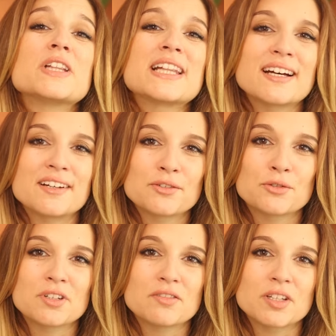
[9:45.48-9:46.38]
au-delà
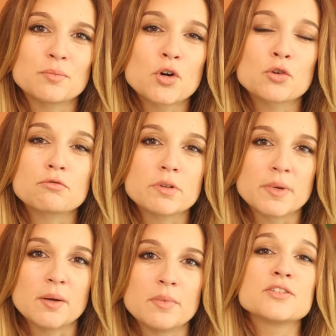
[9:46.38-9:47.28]
de l'événement en
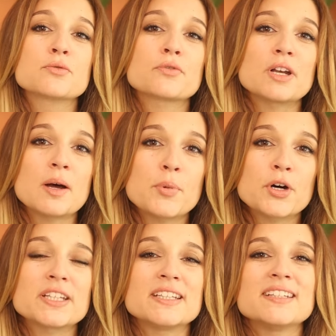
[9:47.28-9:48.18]
lui-même. Ils ouvrent la
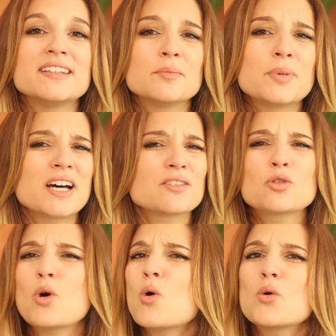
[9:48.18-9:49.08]
porte à des débats
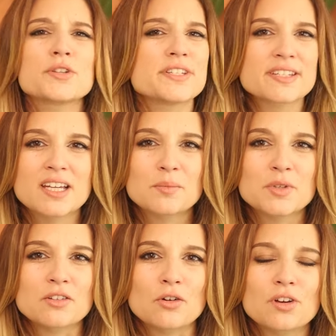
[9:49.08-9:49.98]
trop
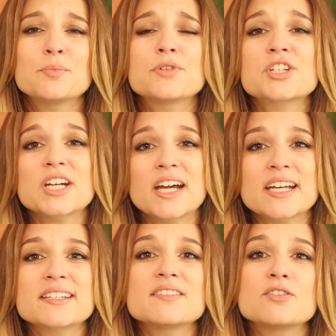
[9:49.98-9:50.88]
discriminants. Et puis chaque
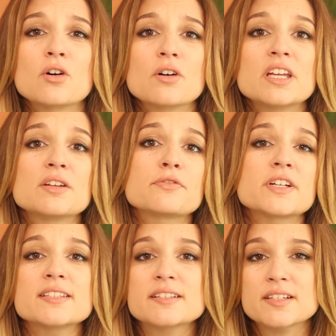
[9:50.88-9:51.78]
accident
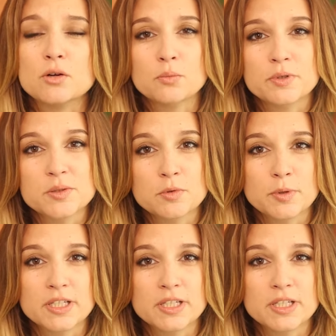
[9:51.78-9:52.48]
efface les accomplissements